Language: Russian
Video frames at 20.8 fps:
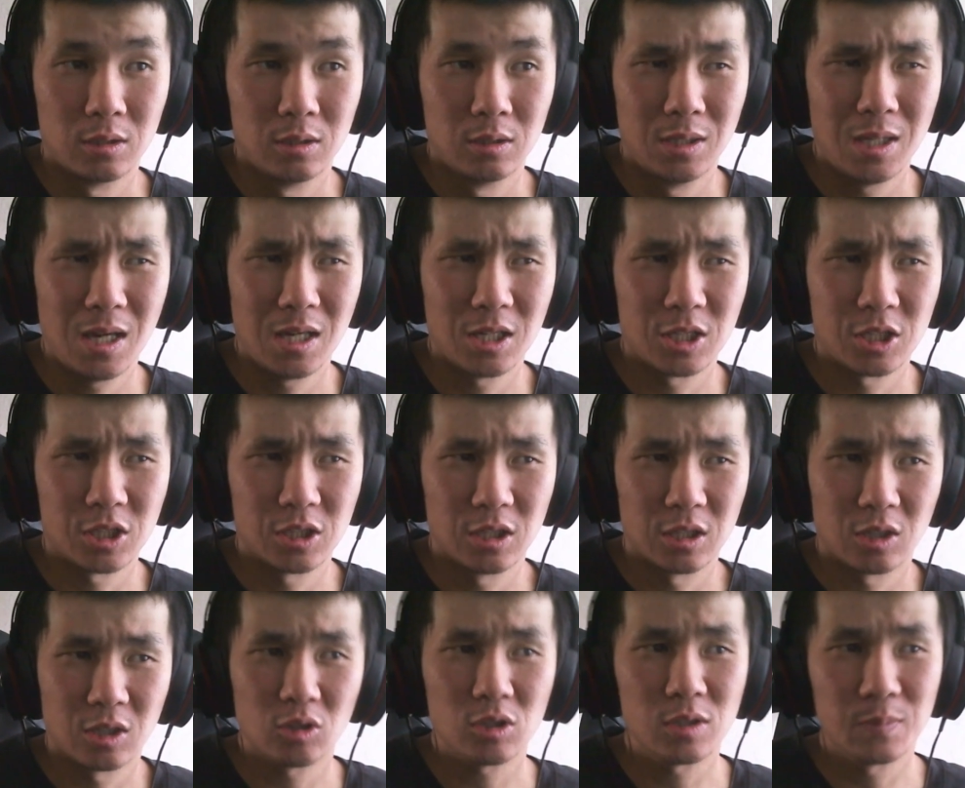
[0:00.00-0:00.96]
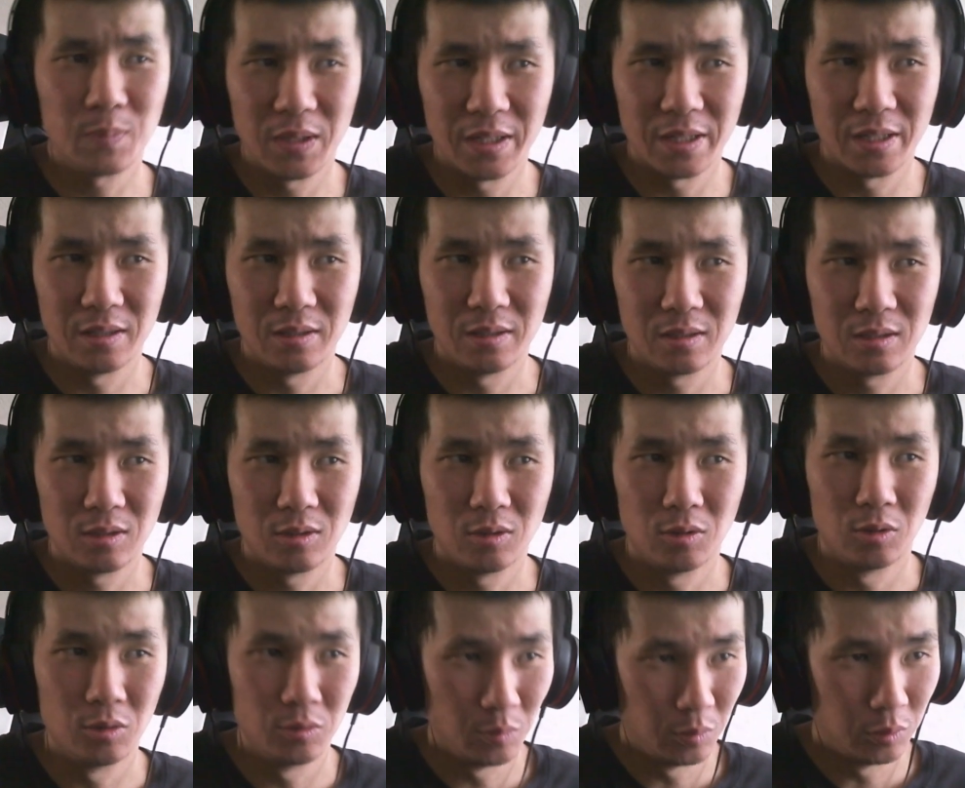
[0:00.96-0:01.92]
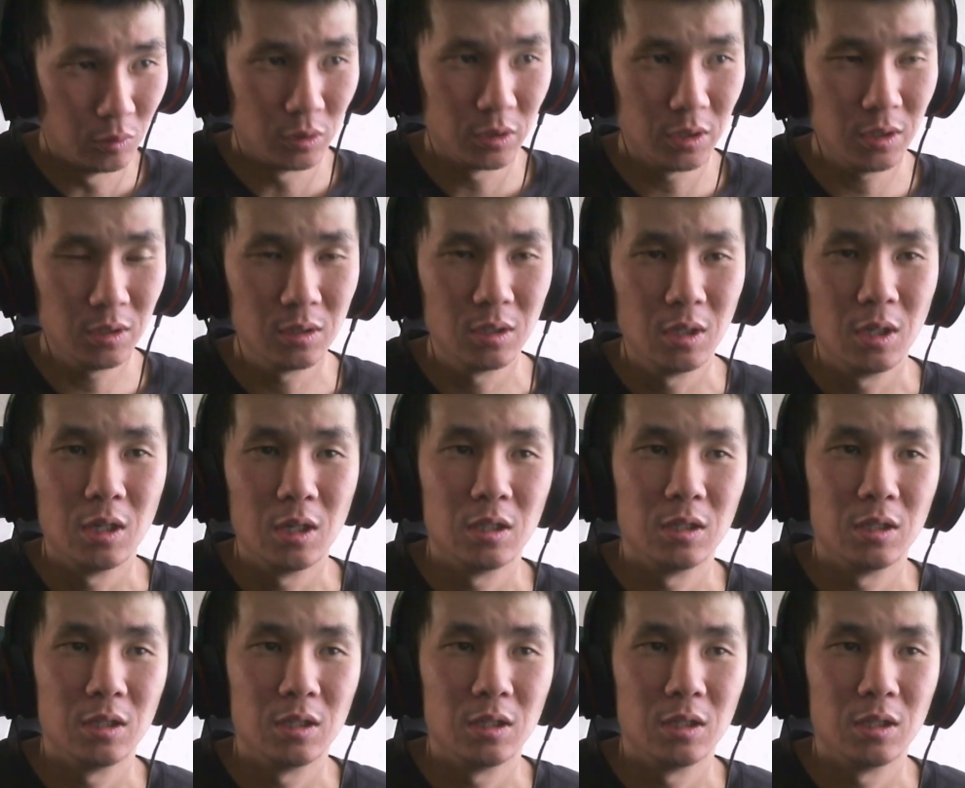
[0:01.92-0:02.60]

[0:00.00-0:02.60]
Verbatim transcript: дальше, кроссплей он будет,